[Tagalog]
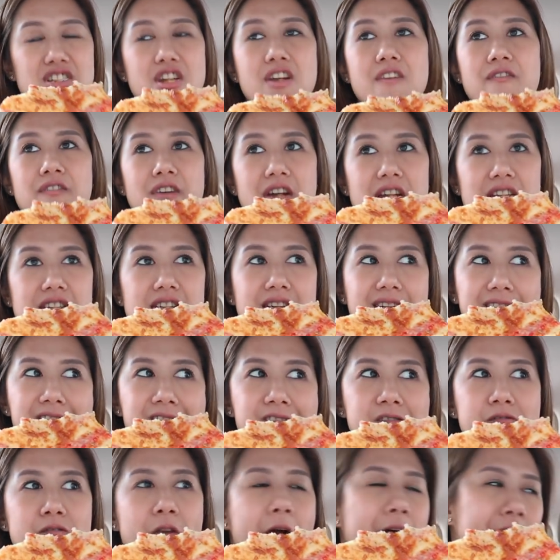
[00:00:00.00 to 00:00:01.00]
if I
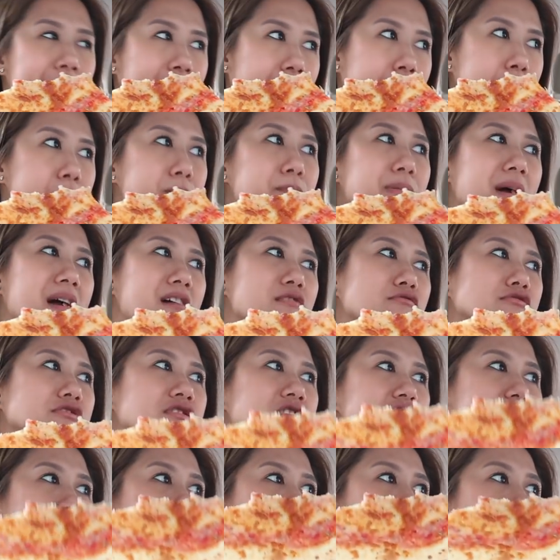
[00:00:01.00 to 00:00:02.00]
gain 5
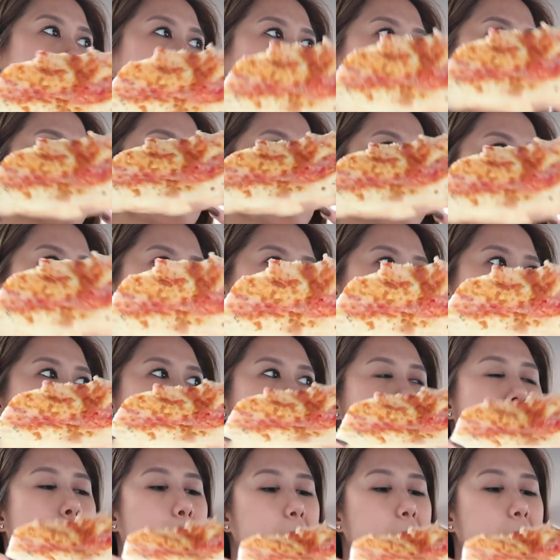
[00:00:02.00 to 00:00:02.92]
pounds, it's because of this.